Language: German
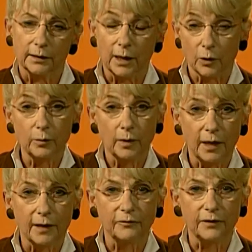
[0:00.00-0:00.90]
Darüber
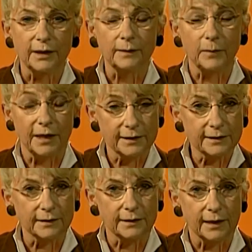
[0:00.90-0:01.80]
haben wir in dem
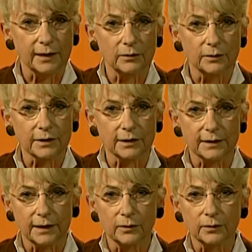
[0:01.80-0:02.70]
ersten Teil unserer
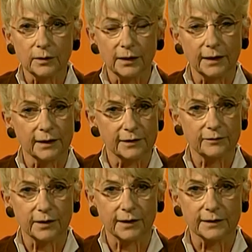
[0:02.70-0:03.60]
Sendung gegen das
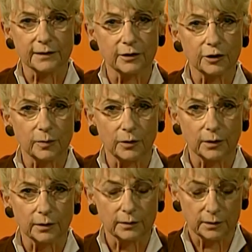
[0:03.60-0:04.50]
Vergessen
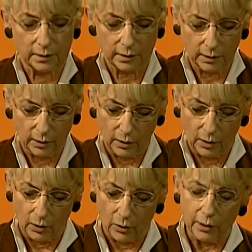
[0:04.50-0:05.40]
gesprochen.
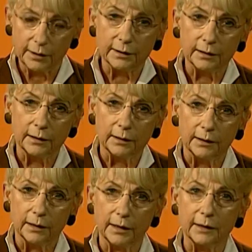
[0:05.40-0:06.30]
Heute
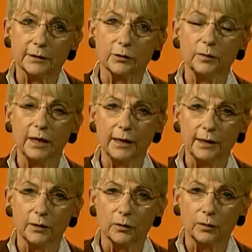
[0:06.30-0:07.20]
geht es um die
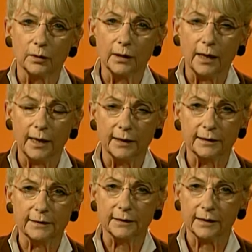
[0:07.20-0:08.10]
Erinnerung an
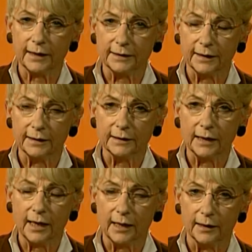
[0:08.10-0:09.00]
das KZ
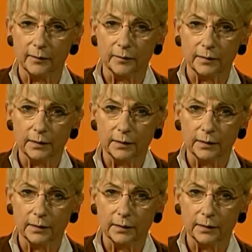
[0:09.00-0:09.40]
Alem